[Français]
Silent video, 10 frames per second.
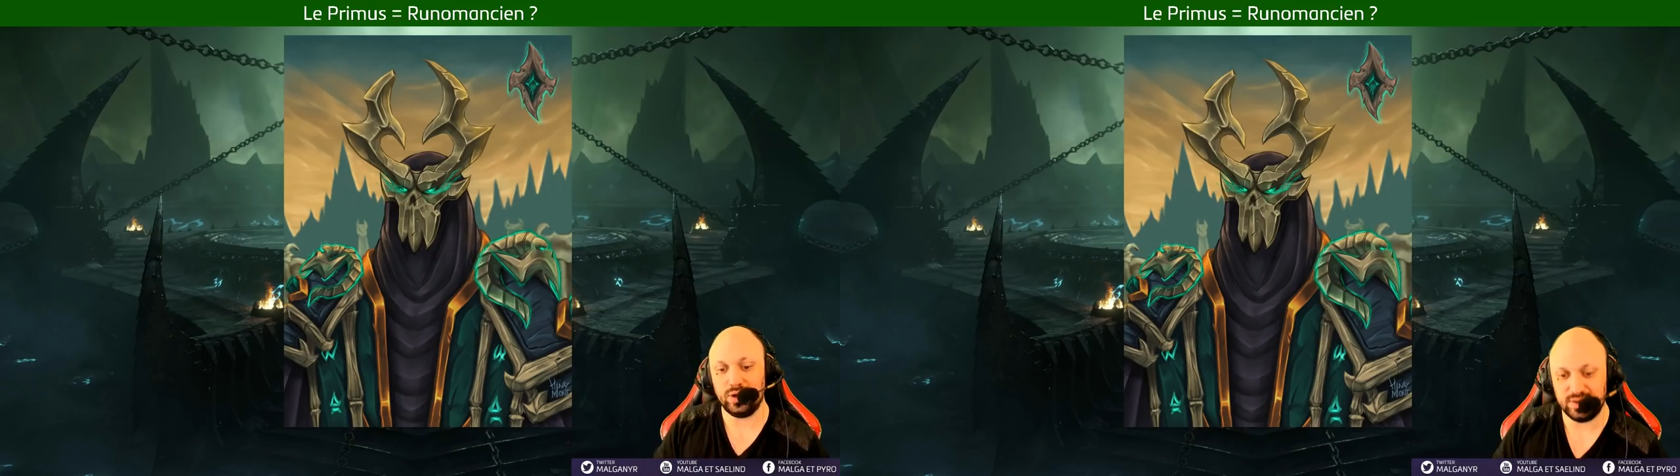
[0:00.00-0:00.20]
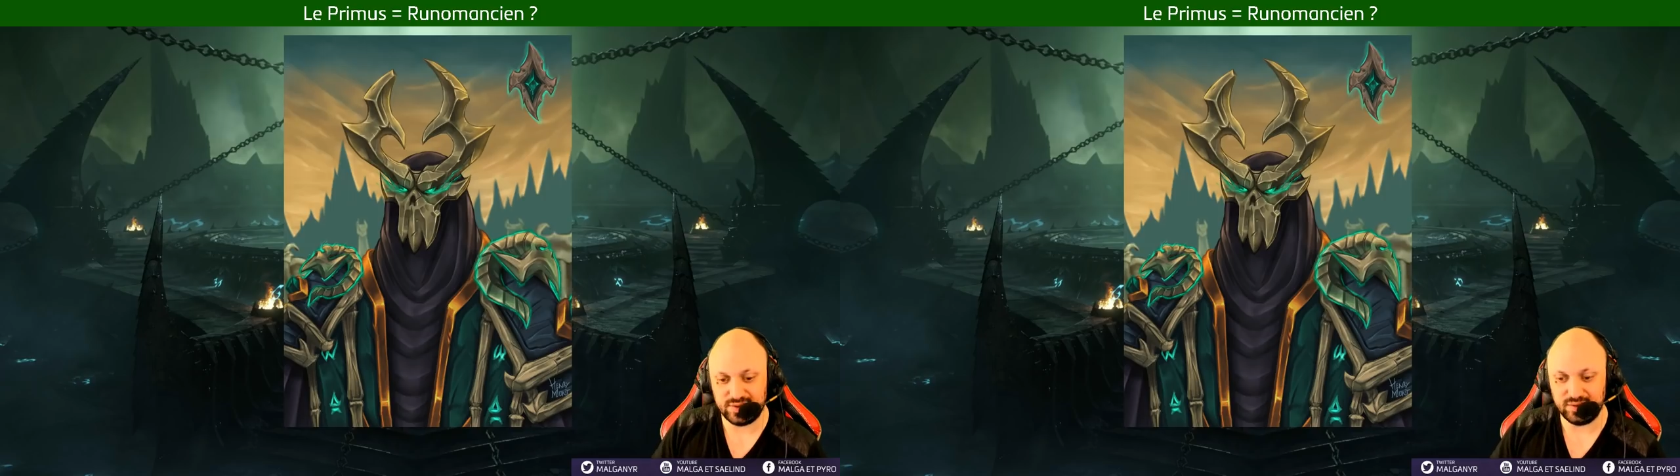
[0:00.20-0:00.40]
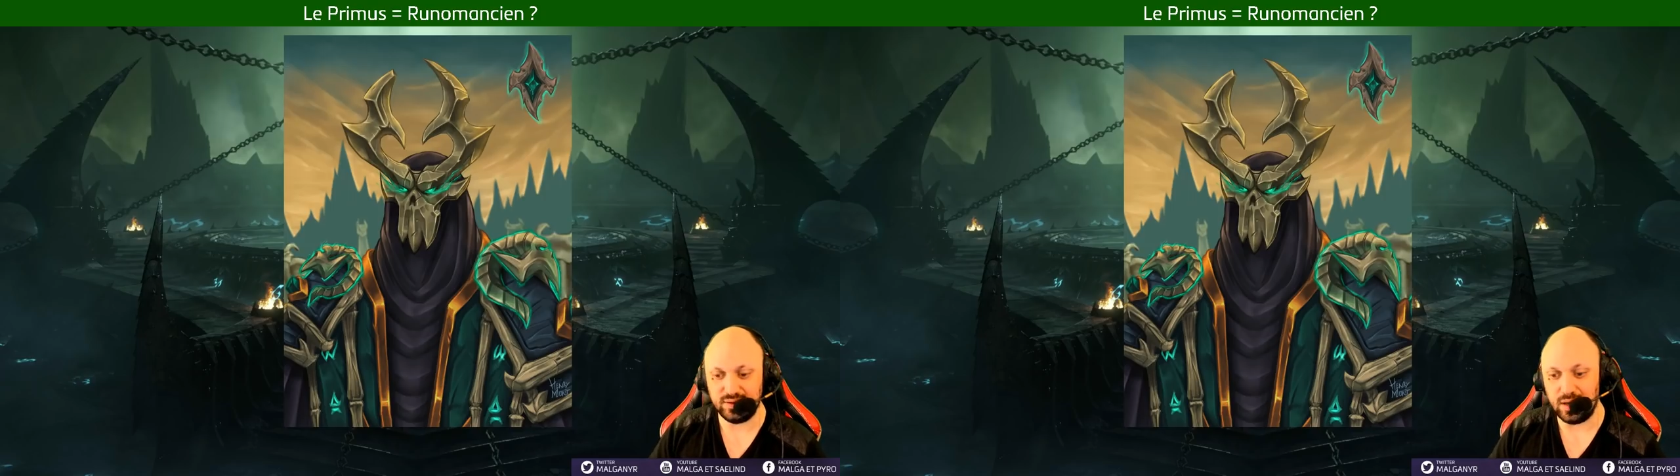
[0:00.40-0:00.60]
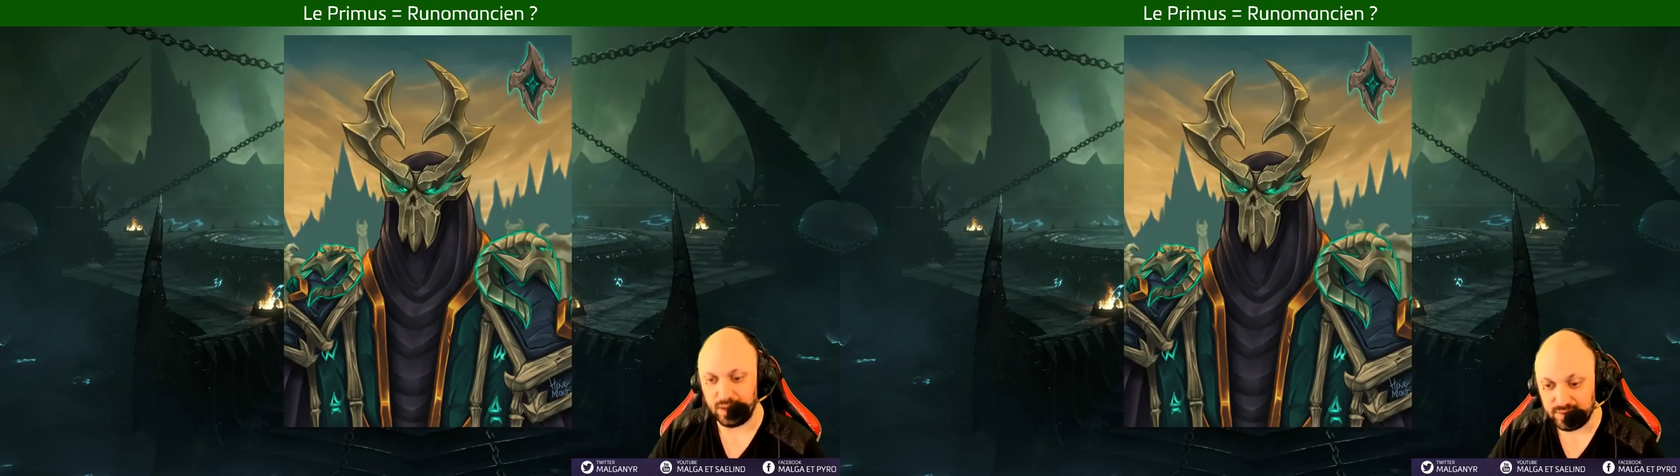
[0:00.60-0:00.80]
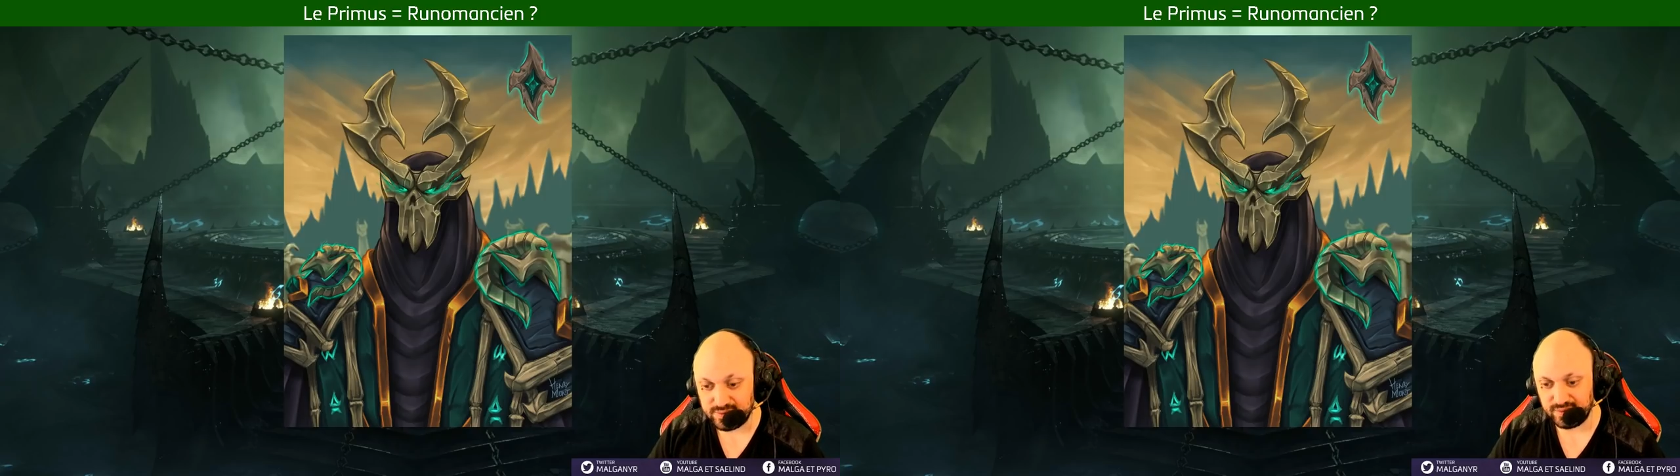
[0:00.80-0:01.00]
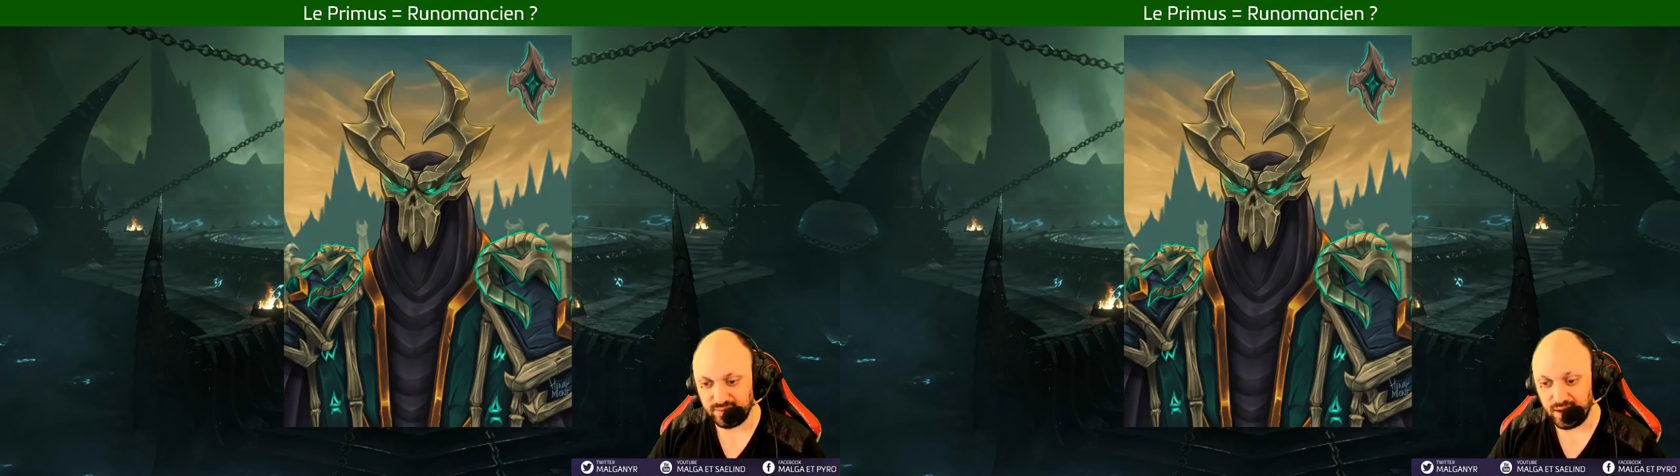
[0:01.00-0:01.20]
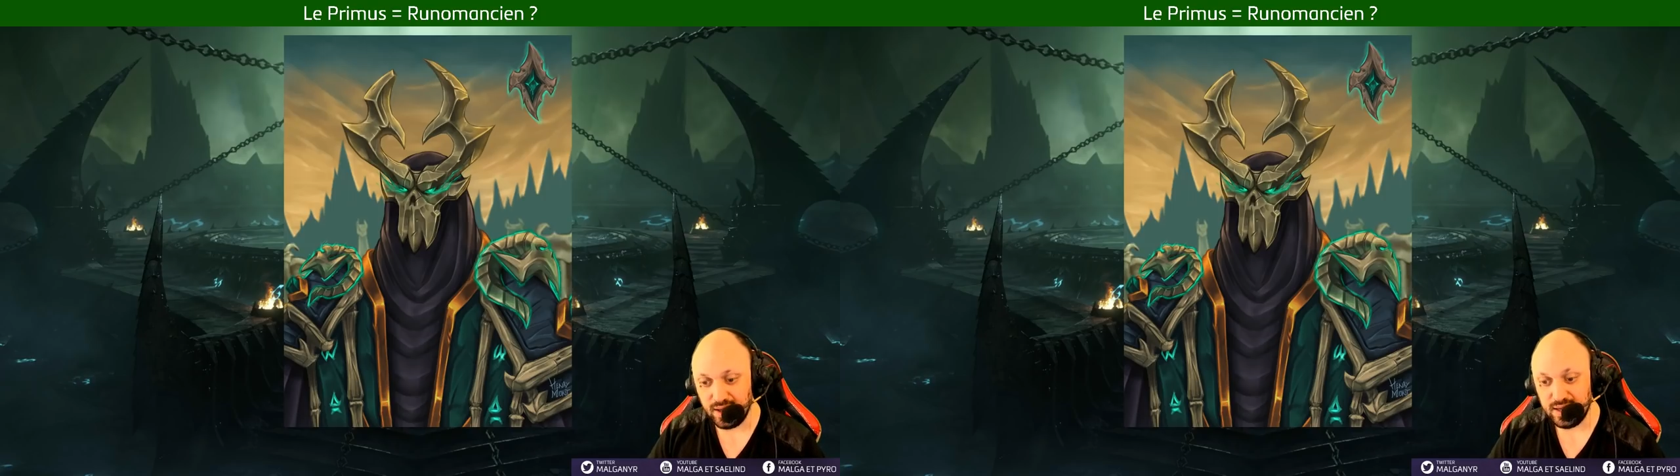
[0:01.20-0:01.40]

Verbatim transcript: etc. etc.